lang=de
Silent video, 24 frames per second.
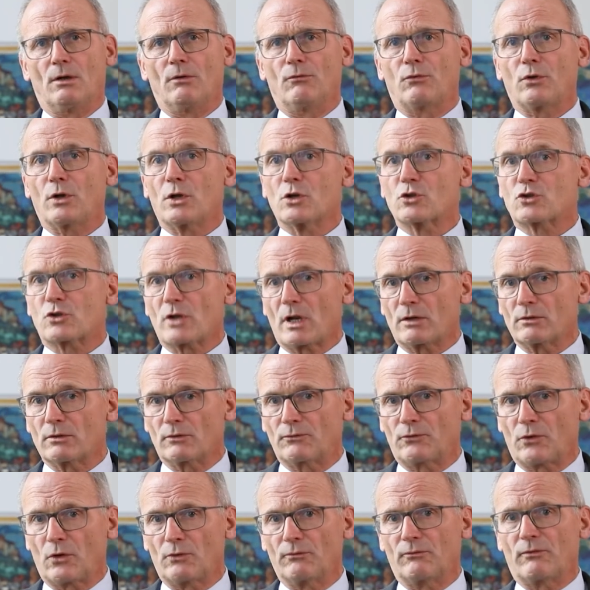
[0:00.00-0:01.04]
Für den
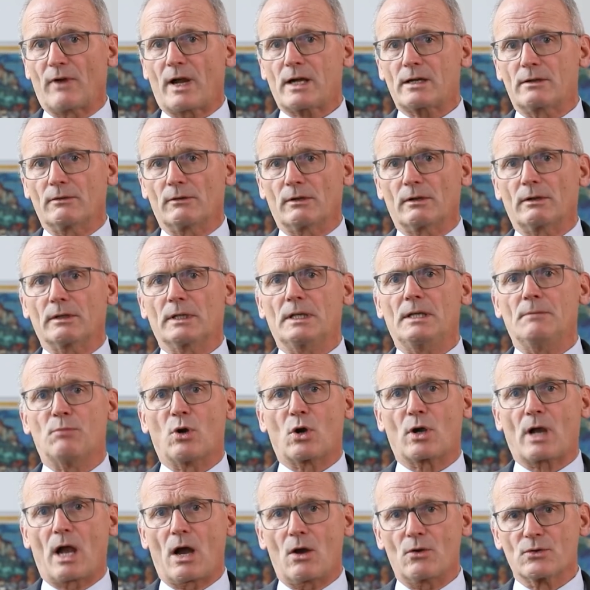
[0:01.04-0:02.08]
Standort von Wacker in
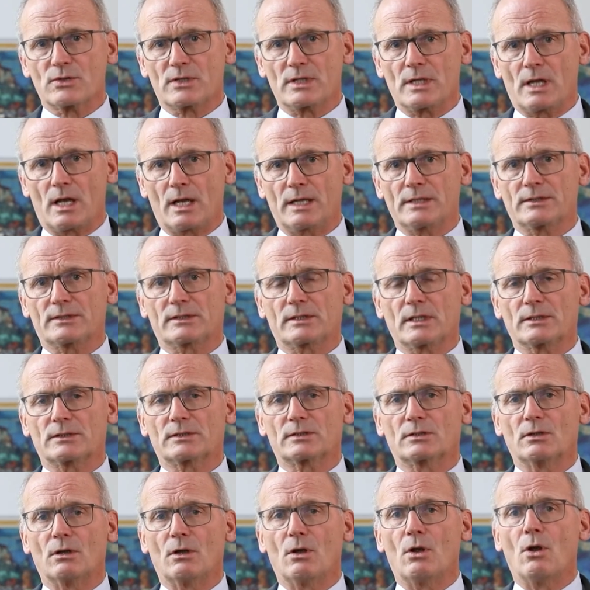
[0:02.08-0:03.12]
Borghausen heißt
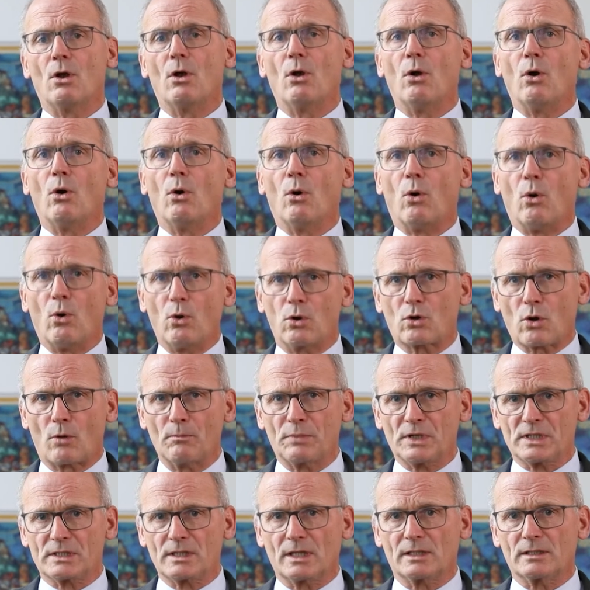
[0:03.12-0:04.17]
das
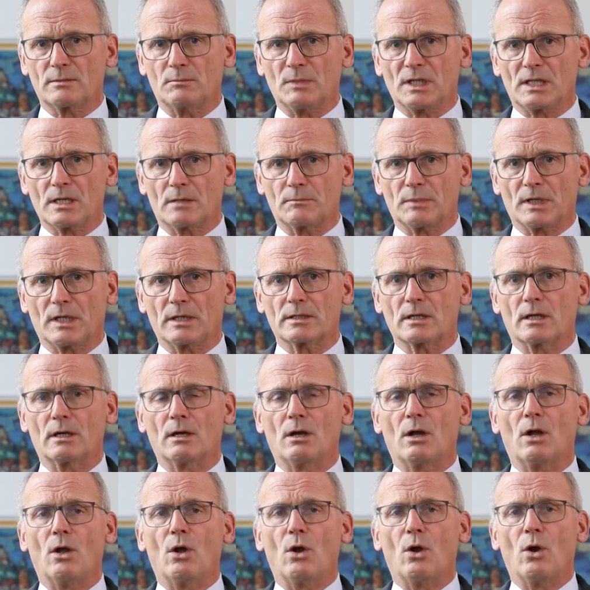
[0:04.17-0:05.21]
hochkompetente Mitarbeiter,
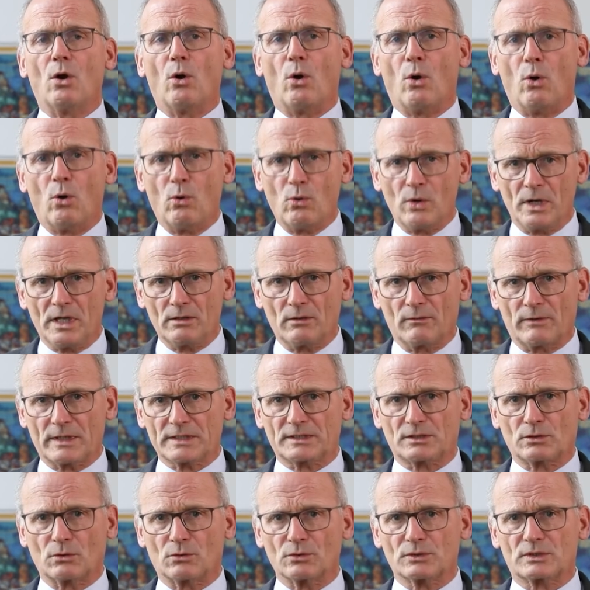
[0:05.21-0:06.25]
hohe
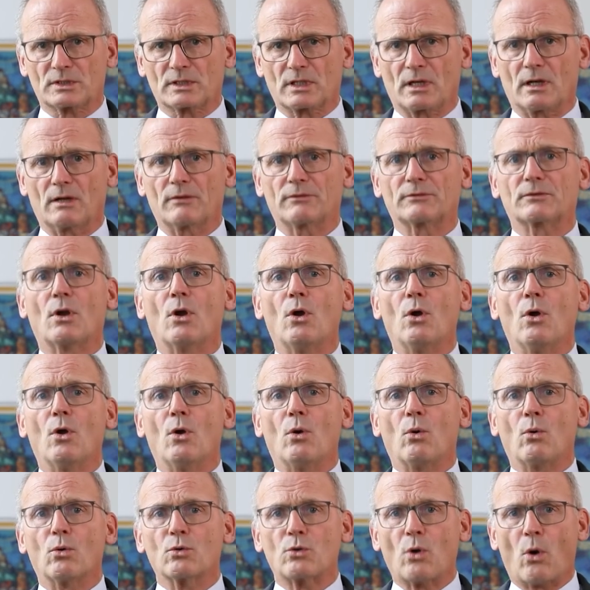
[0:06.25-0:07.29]
Innovationskraft
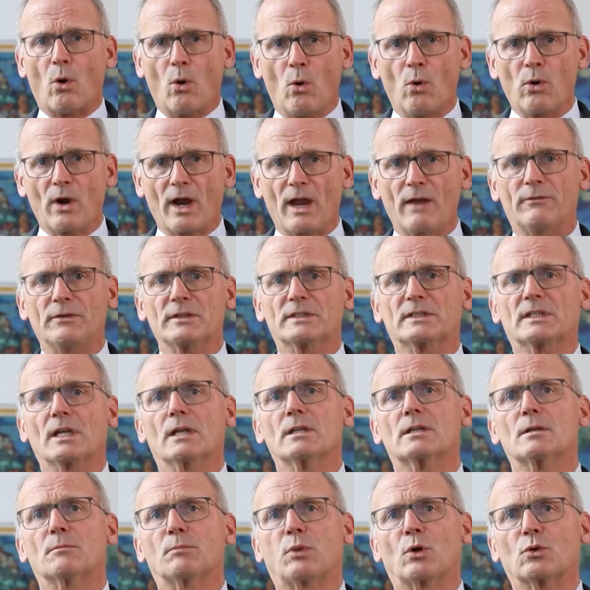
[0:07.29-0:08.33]
und
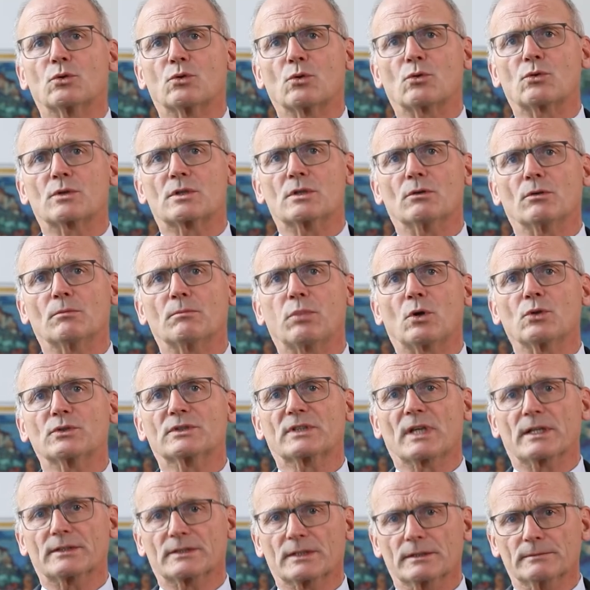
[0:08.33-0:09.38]
hocheffiziente Produkte und
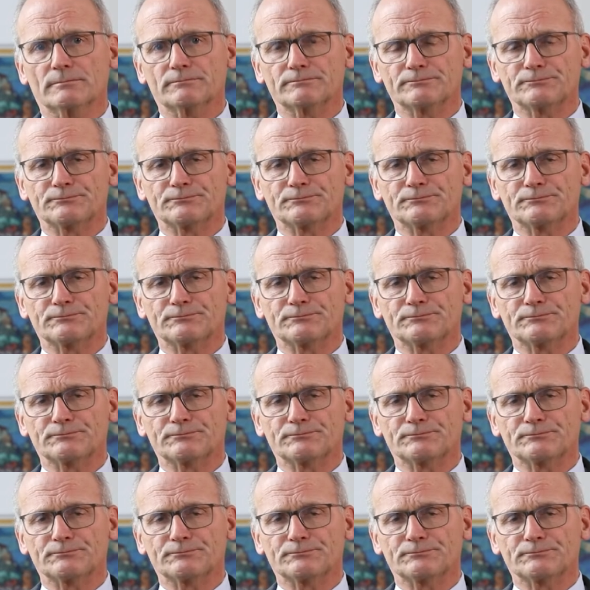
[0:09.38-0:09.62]
Prozesse.